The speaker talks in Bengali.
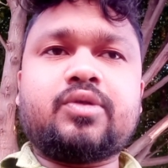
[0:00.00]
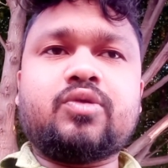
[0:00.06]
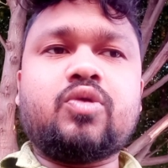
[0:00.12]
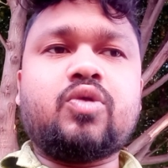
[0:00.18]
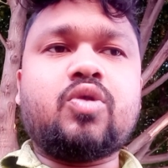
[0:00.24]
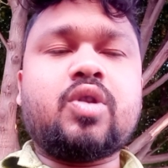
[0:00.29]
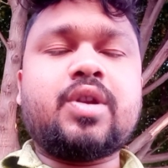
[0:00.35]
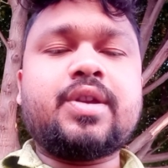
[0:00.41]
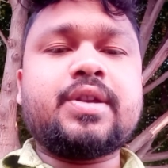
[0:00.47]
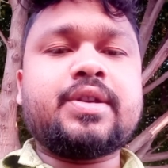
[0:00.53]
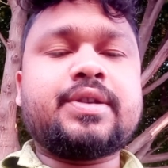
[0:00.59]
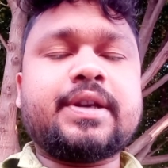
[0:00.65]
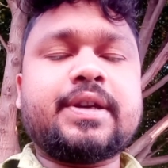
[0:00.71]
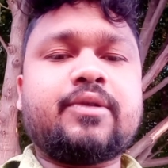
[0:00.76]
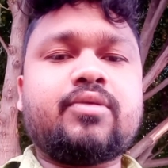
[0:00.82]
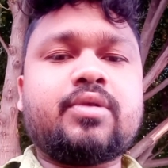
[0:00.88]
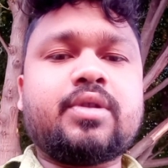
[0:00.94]
গুগলে যে
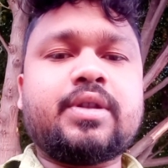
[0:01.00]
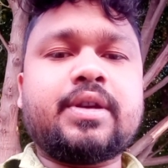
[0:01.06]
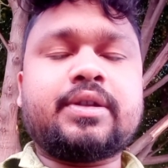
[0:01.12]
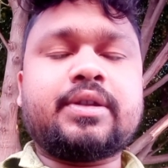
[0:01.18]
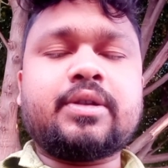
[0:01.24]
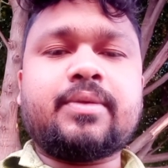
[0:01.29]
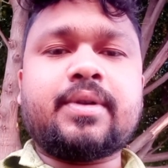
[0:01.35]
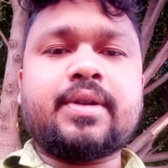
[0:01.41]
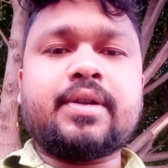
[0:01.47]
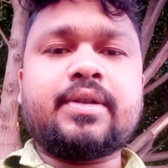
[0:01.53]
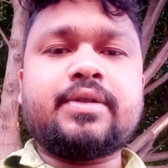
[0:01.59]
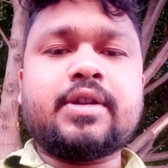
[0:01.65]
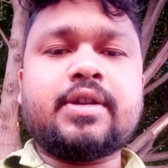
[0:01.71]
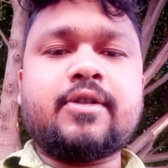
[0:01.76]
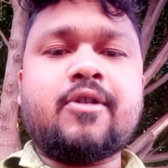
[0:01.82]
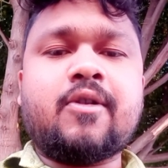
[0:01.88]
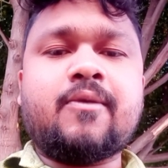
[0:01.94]
চেক করে দেখতে পারেন
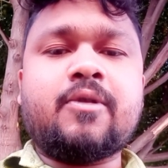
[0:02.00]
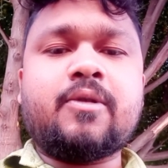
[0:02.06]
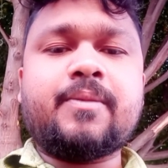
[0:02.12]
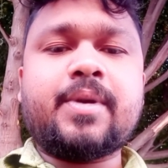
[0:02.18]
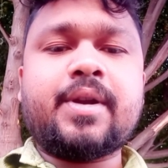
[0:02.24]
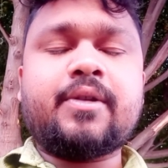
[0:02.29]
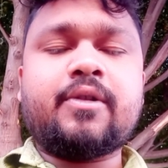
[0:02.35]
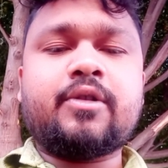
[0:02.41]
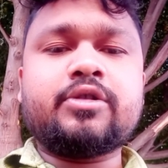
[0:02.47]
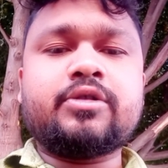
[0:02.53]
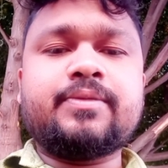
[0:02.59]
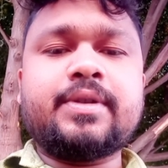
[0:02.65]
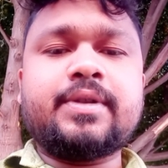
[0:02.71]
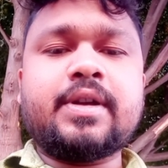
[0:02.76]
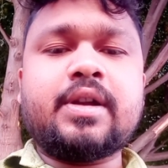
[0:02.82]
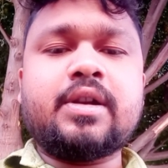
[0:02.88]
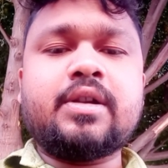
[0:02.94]
যে গভর্নমেন্ট
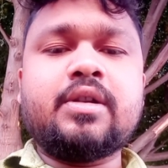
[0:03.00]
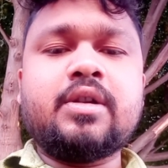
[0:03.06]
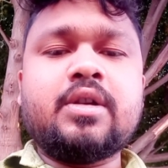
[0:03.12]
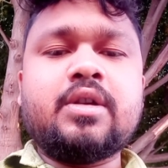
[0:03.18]
হসপিটাল